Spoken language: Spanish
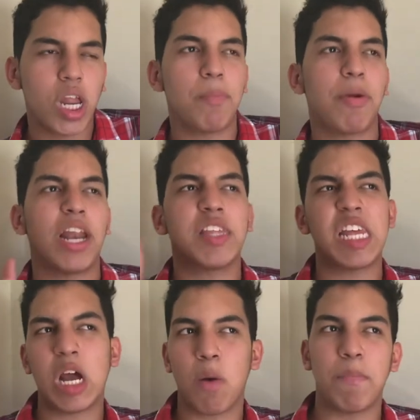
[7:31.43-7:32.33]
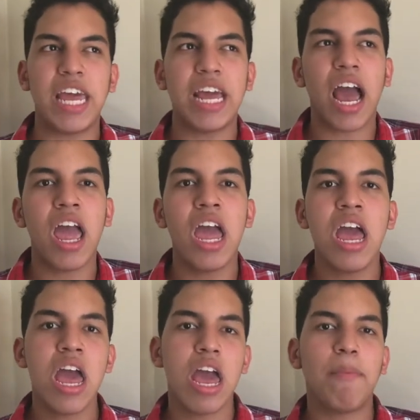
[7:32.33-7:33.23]
y pues se le complica.
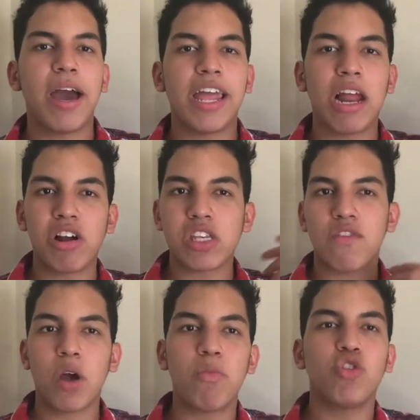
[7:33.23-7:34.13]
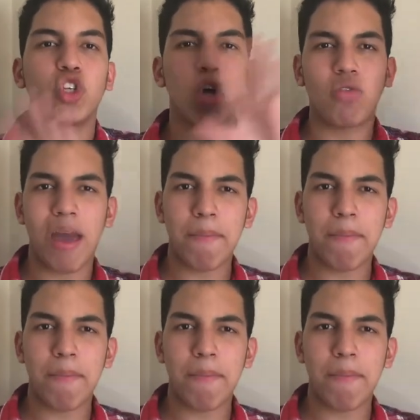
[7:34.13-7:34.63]
Y pues ella lo que hizo fue como un show de